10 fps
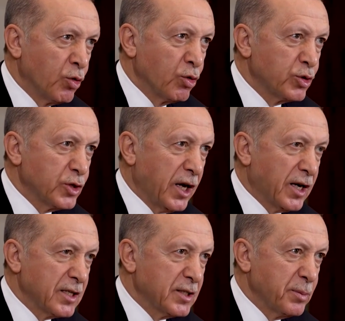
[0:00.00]

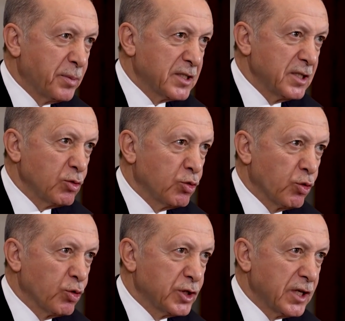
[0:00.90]
uluslararası basın
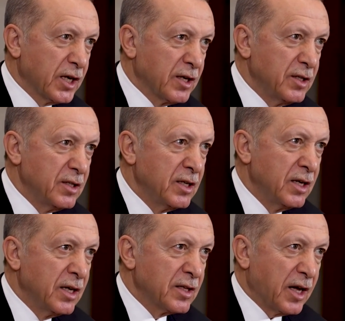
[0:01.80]
kuruluşlarının
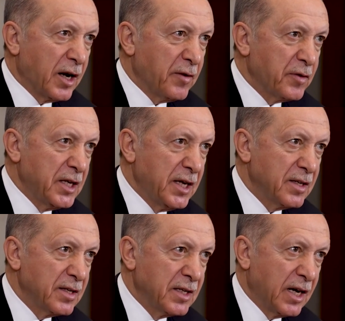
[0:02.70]

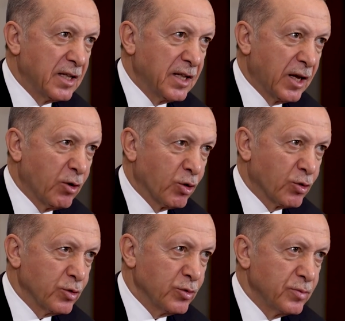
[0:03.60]
tarafkir yayınları
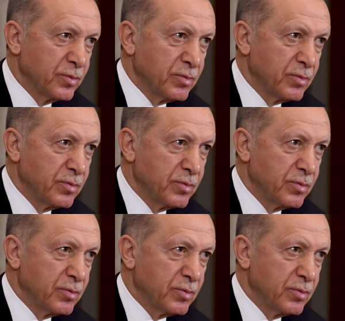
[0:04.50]
oldu.